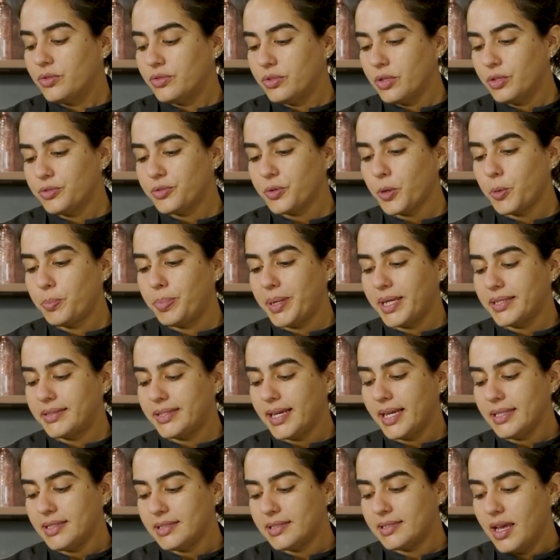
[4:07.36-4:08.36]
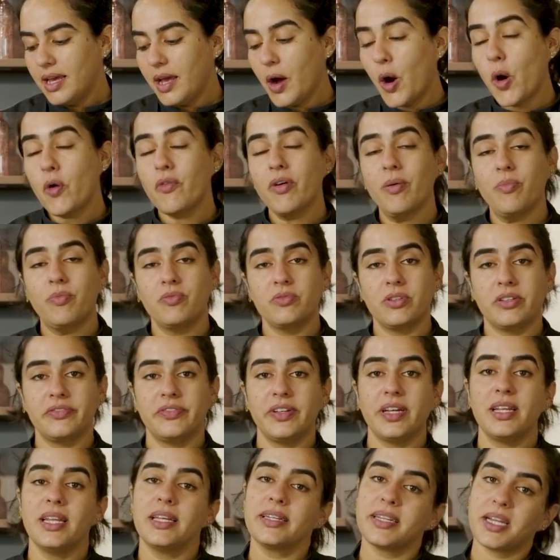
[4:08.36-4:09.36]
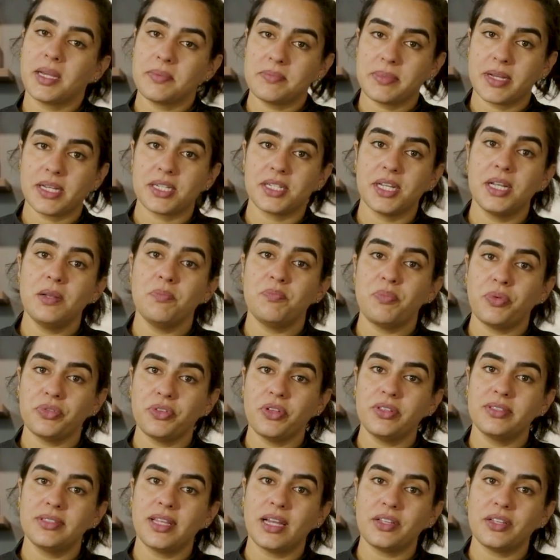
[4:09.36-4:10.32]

notre patate, on va pouvoir faire la crème bringelle pour notre